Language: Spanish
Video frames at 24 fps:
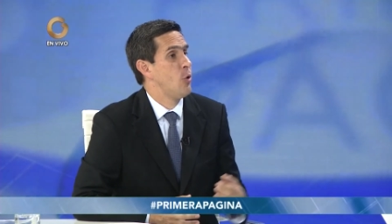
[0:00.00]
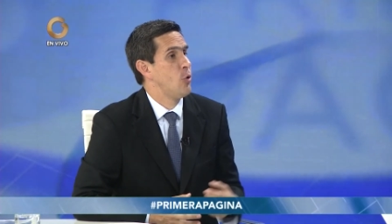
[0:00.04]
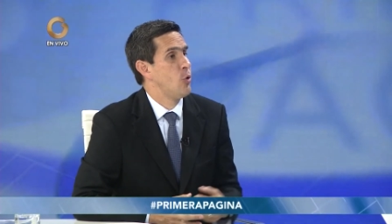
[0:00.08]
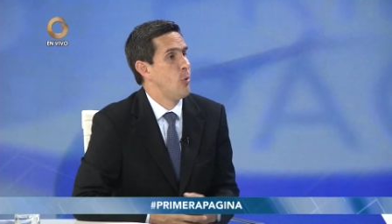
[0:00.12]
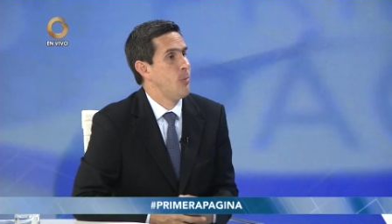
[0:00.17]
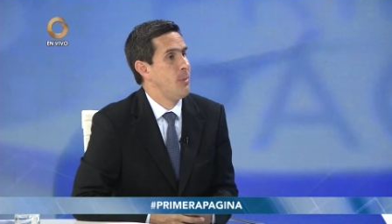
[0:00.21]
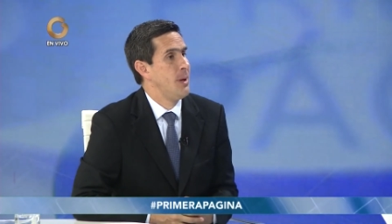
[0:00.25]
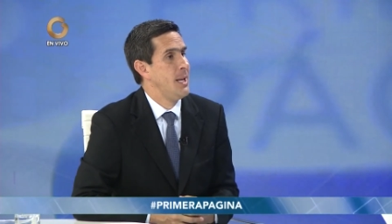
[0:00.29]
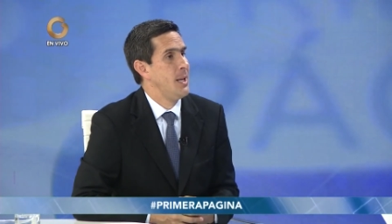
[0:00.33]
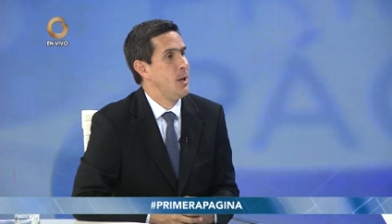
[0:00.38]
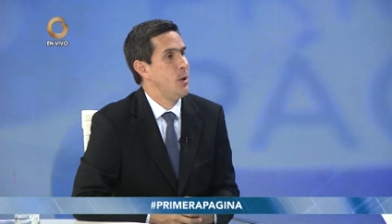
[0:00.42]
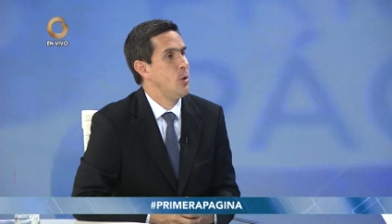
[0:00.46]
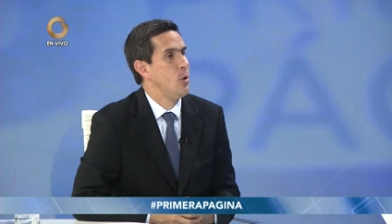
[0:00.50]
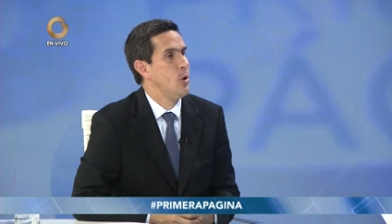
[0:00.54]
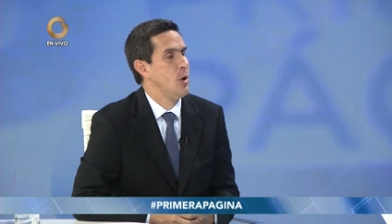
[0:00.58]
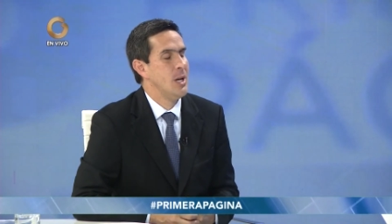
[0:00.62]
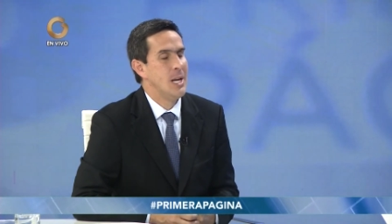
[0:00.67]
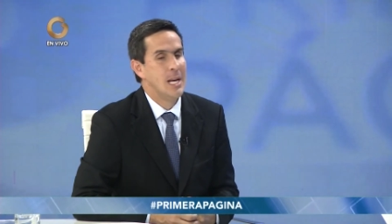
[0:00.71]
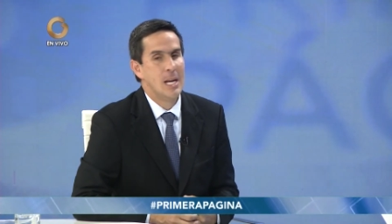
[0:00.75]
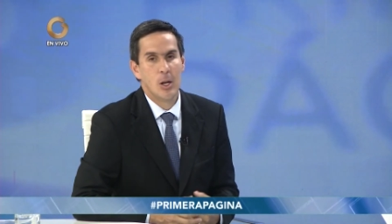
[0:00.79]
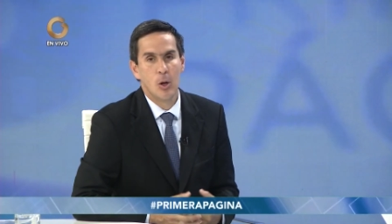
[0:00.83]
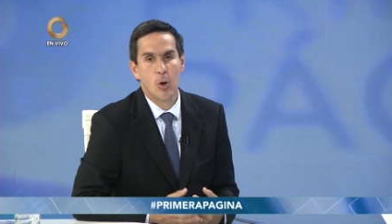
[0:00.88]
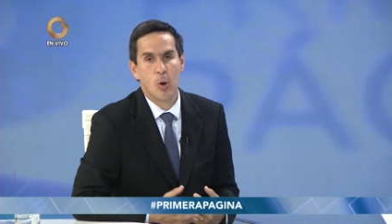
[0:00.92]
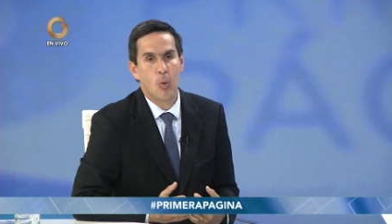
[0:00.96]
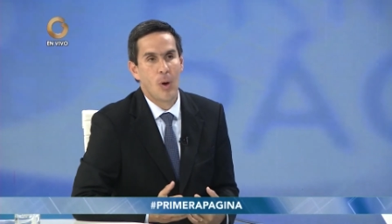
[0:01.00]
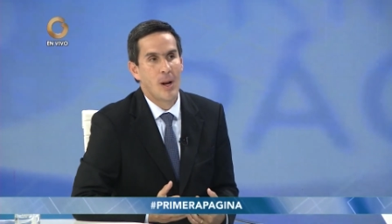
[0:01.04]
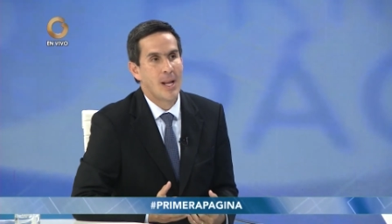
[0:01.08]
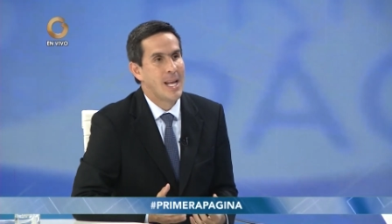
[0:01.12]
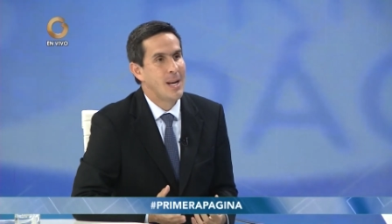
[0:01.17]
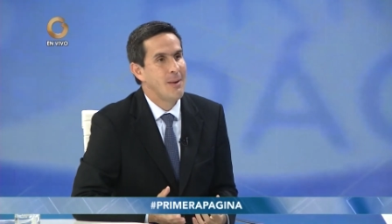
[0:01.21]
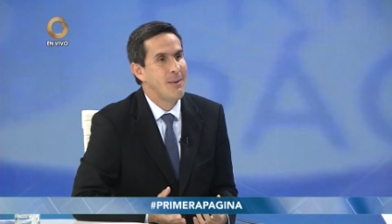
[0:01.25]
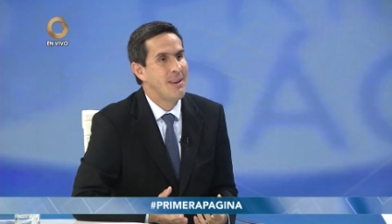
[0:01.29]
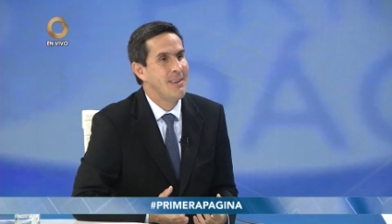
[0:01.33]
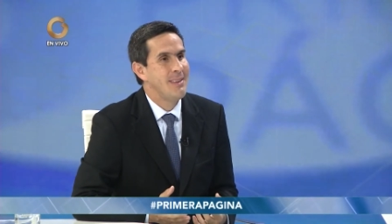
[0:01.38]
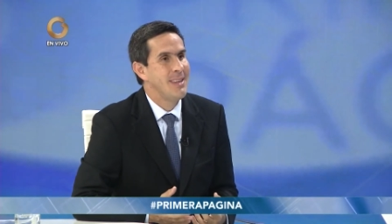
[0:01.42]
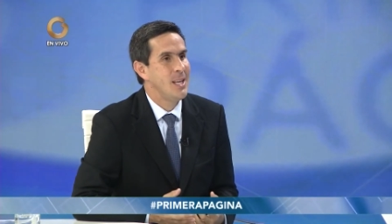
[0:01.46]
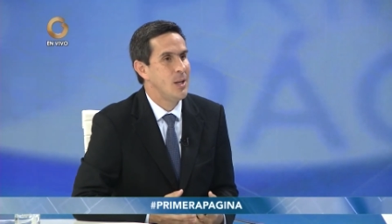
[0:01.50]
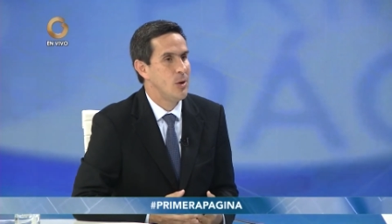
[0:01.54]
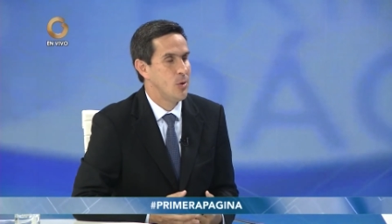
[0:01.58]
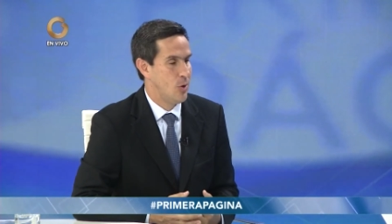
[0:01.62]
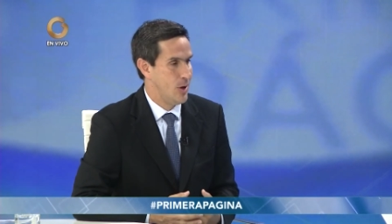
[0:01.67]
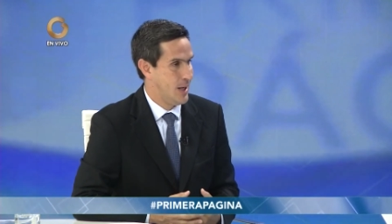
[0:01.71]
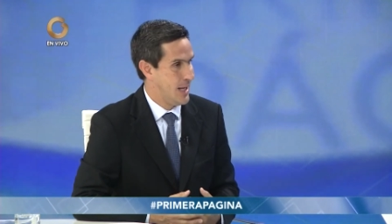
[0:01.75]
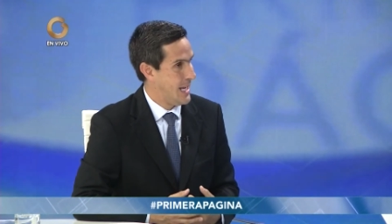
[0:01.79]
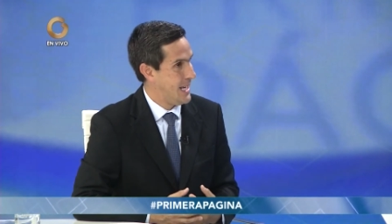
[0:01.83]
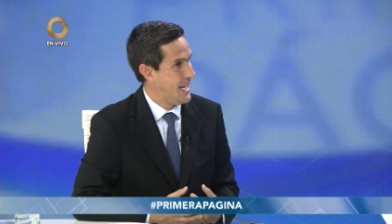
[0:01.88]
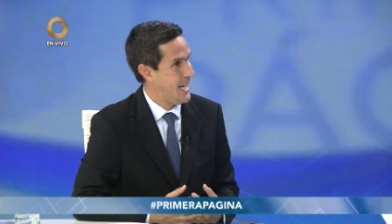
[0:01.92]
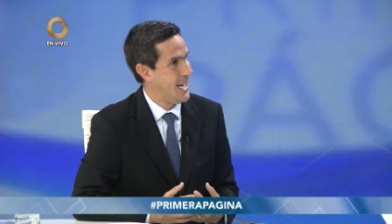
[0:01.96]
de condominio, los, cualquier
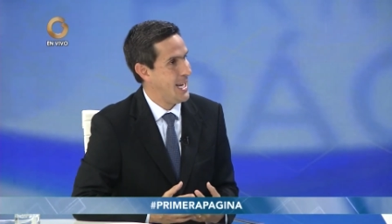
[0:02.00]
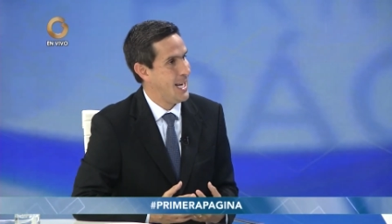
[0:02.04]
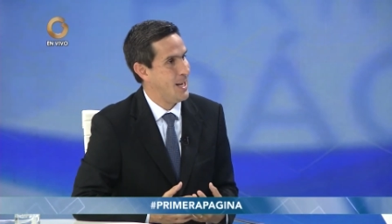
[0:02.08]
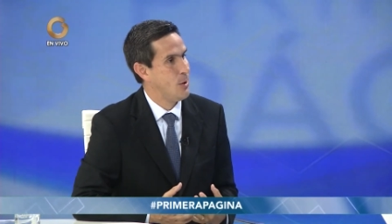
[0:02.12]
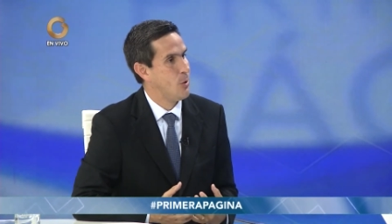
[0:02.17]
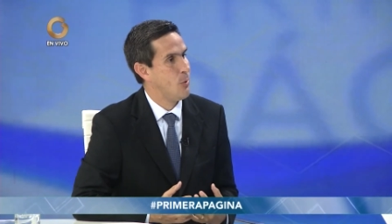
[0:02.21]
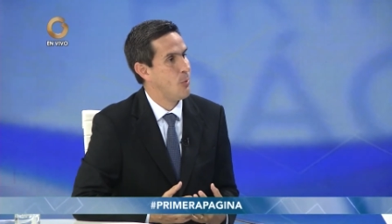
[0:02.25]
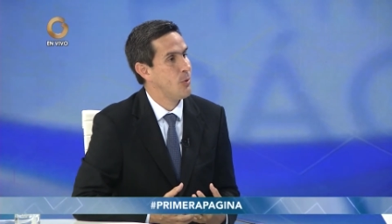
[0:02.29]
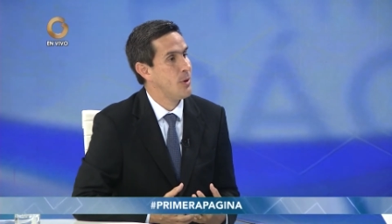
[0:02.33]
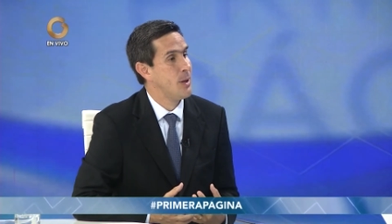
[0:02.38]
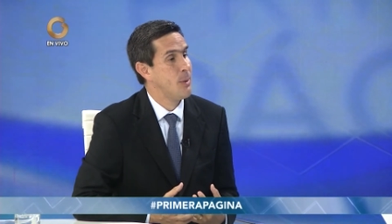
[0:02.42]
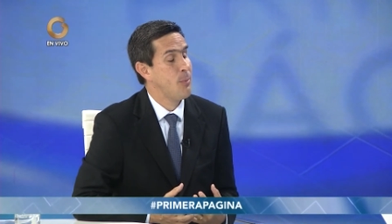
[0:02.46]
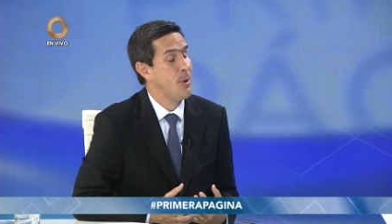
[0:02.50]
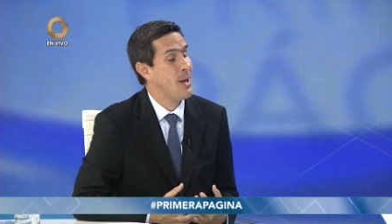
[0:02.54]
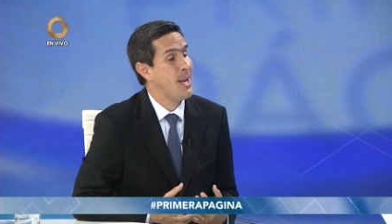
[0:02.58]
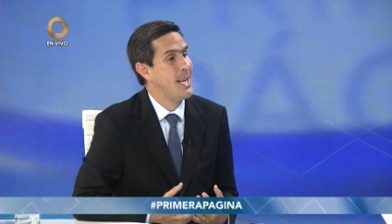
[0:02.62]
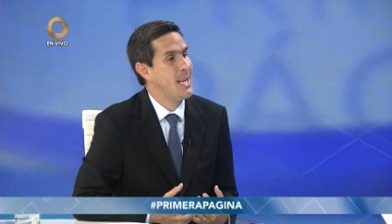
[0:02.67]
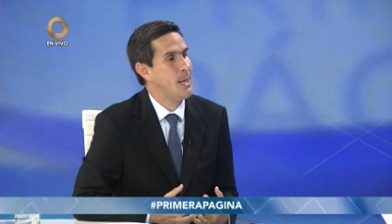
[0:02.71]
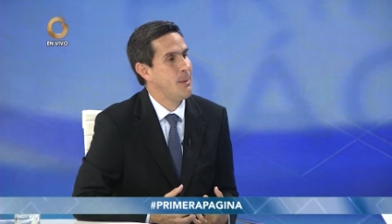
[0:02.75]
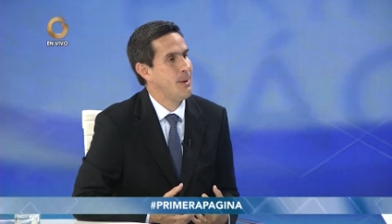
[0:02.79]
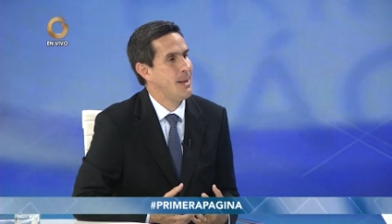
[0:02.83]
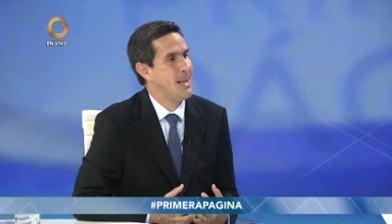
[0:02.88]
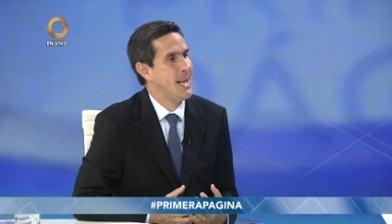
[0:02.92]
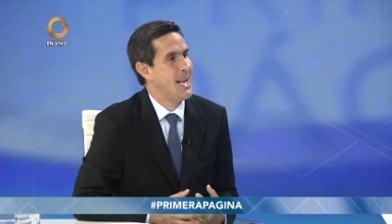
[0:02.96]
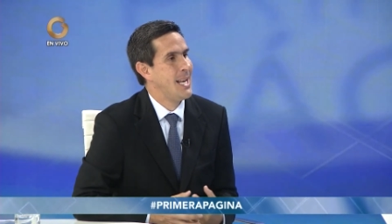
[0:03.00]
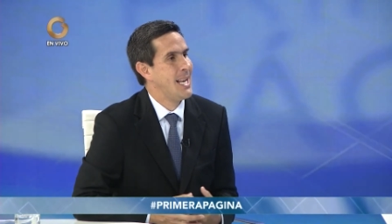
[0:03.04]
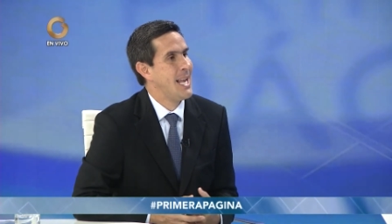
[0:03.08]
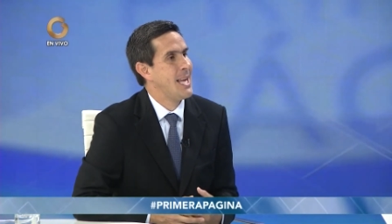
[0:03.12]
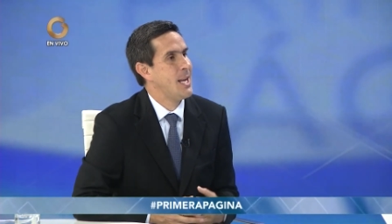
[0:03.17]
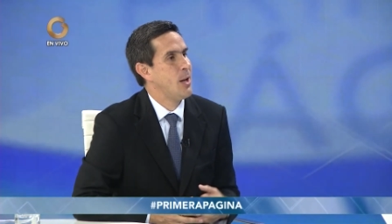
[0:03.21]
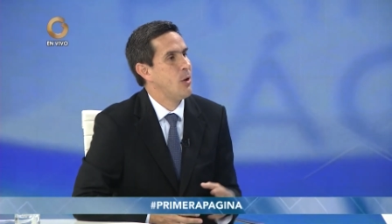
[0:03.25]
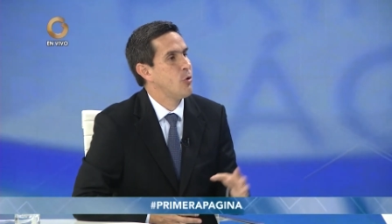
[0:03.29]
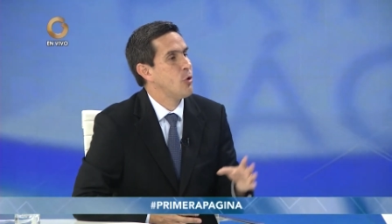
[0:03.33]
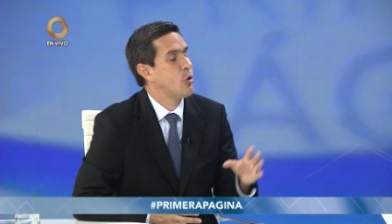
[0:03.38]
vecino. Es que no se puede discriminar a nadie.